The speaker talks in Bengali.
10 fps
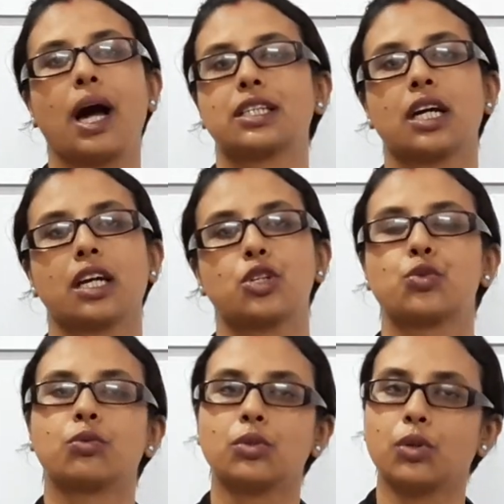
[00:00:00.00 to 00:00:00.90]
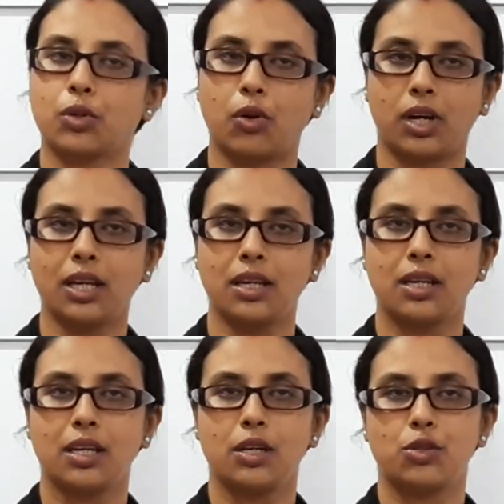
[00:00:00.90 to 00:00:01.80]
ভাষাকে সুন্দর করে
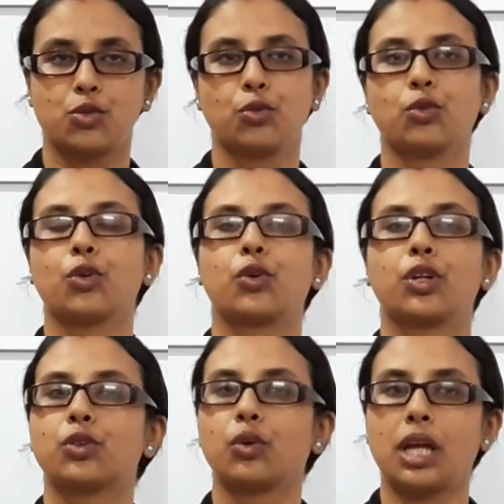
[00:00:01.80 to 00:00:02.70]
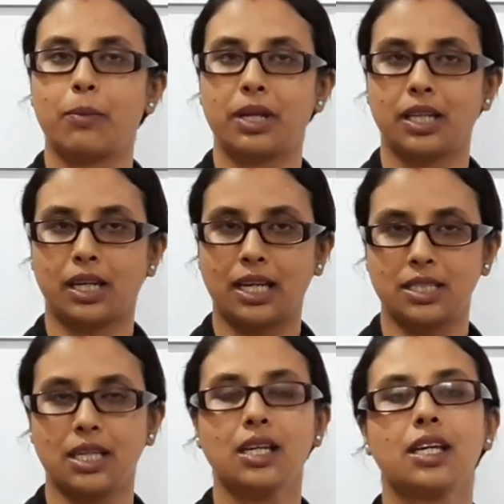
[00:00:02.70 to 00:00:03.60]
সুন্দর করে তোলে আমাদের কাছে